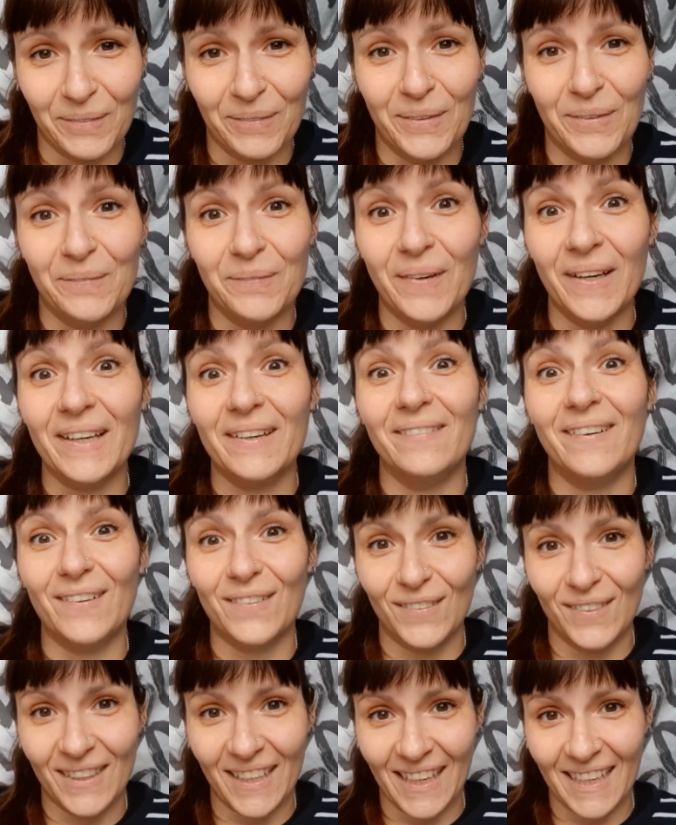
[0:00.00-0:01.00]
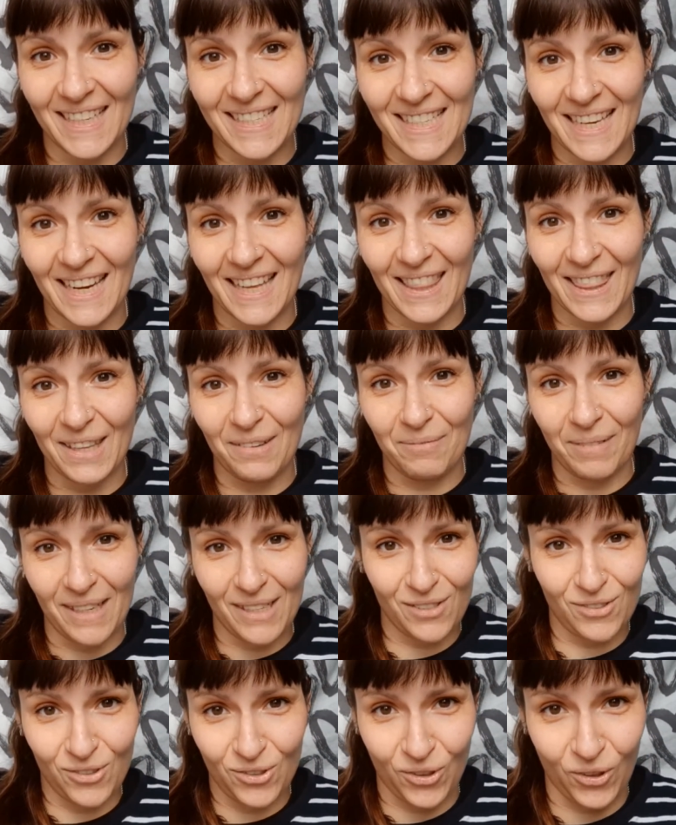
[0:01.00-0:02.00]
Menos mal que iba a contarles a las
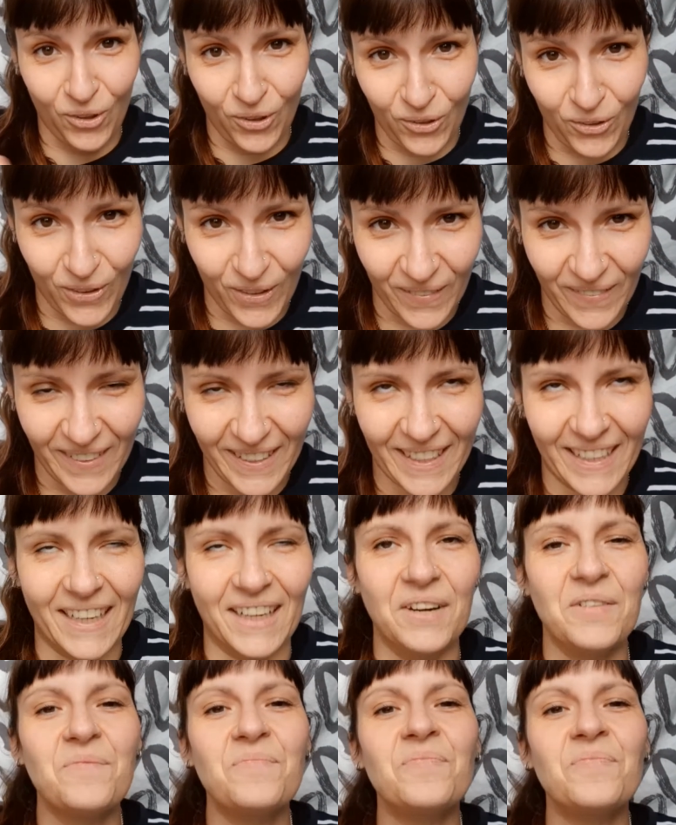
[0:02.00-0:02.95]
demás todo lo que viera.